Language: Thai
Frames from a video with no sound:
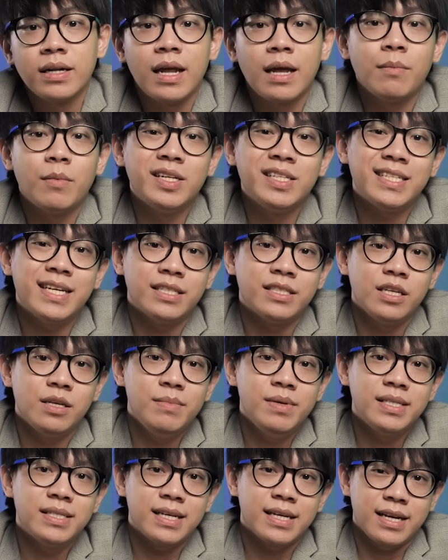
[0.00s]
ในบริษัท
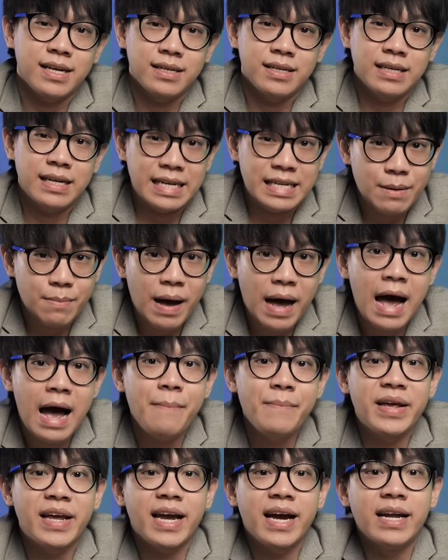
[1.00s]
ที่มีศักยภา
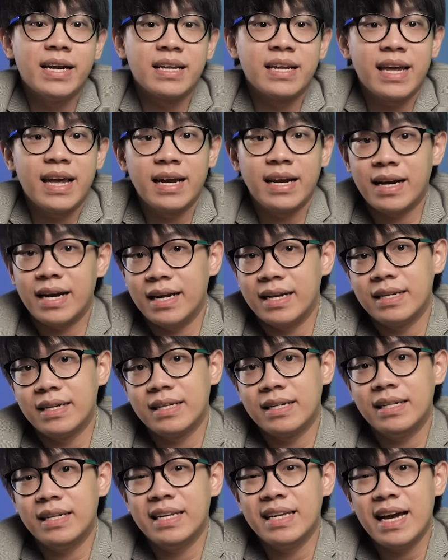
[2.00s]
พในการแข่งขัน
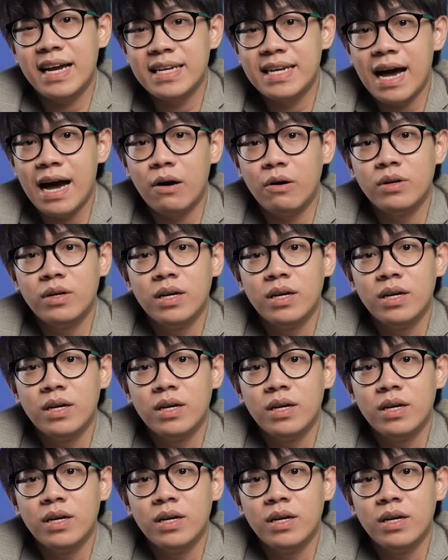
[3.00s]
ระยะยา